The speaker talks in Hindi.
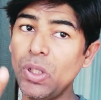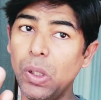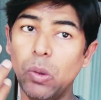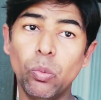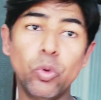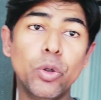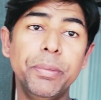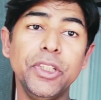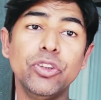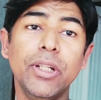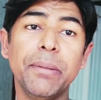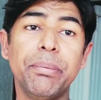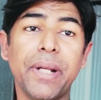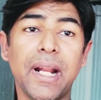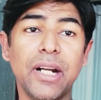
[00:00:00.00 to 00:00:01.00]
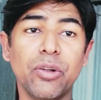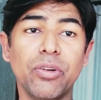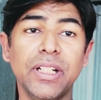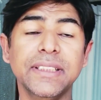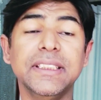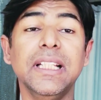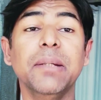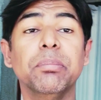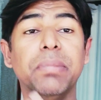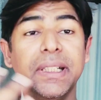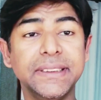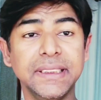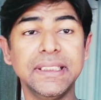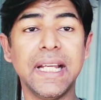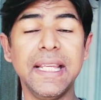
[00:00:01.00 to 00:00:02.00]
वो भी जो है फ्रॉड होने से
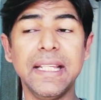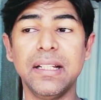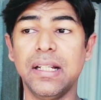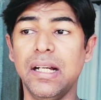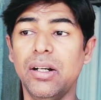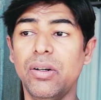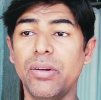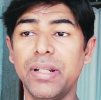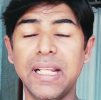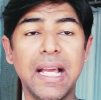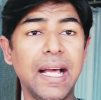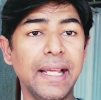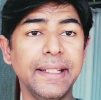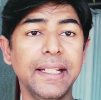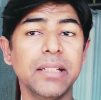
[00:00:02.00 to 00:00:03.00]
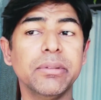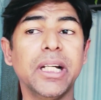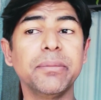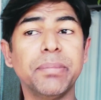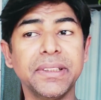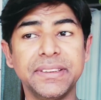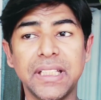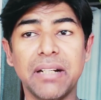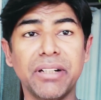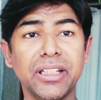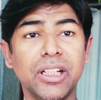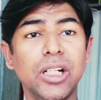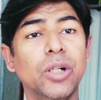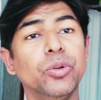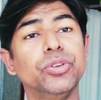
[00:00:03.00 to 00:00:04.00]
बच जाए और यहाँ आने के बाद पछतावा
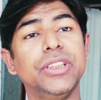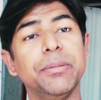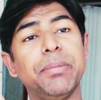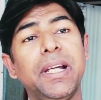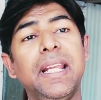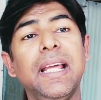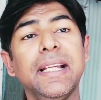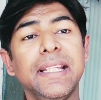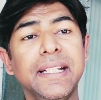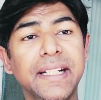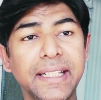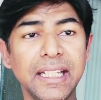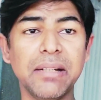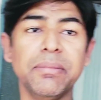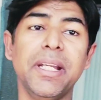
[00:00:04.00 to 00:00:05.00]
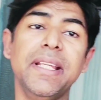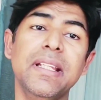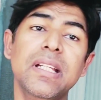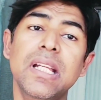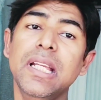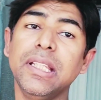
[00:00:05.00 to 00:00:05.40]
ना हो उससे पहले कि इंडिया में ही